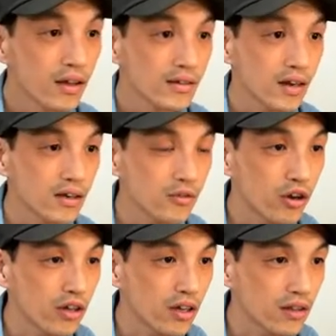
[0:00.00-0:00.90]
자 그럼
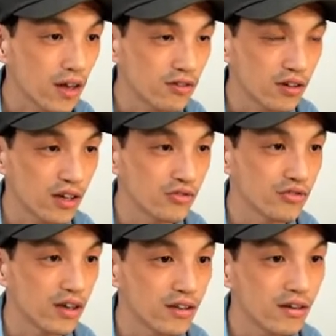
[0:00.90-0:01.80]
여기 5개
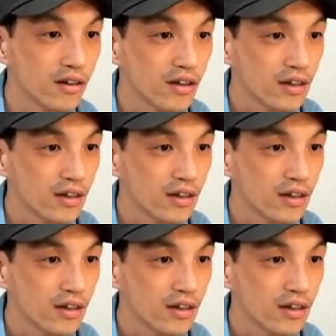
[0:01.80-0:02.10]
중에서